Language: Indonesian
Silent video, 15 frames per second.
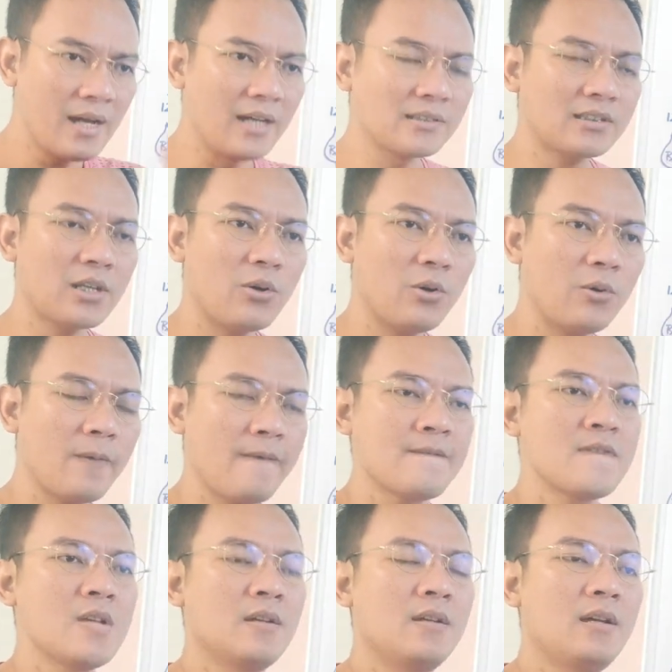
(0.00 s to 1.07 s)
Atau
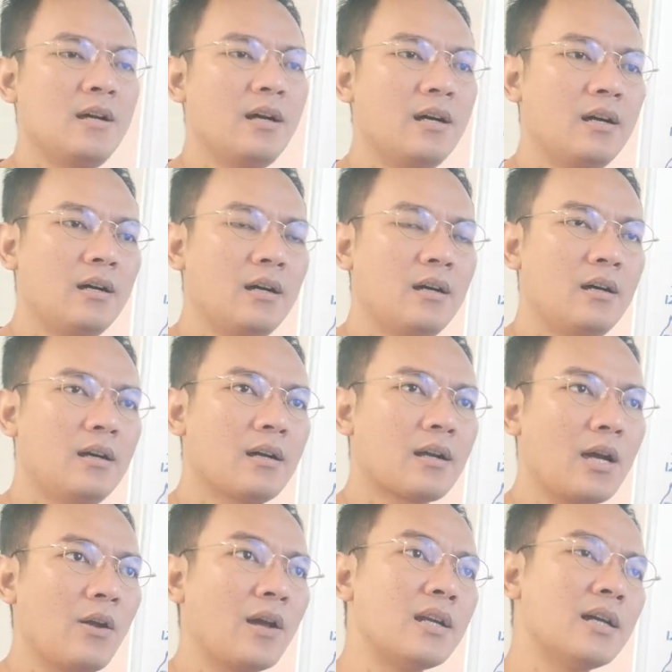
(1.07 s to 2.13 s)
uh,
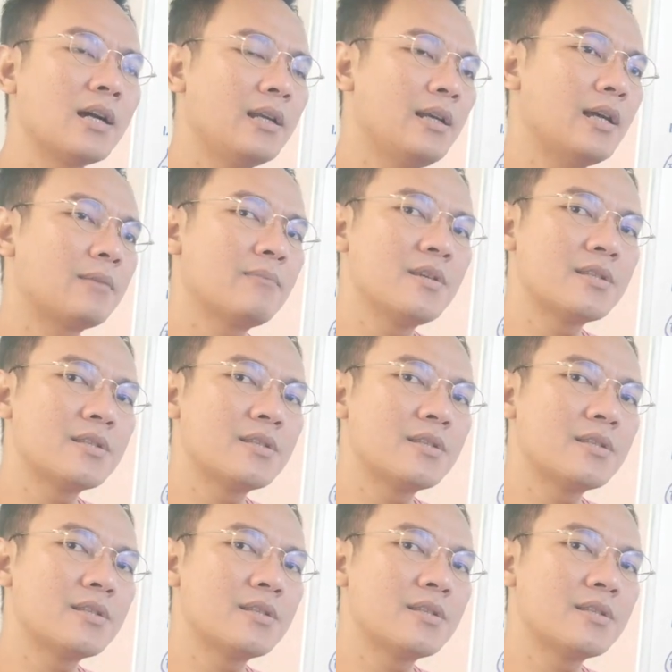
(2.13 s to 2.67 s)
kalau Anda melihat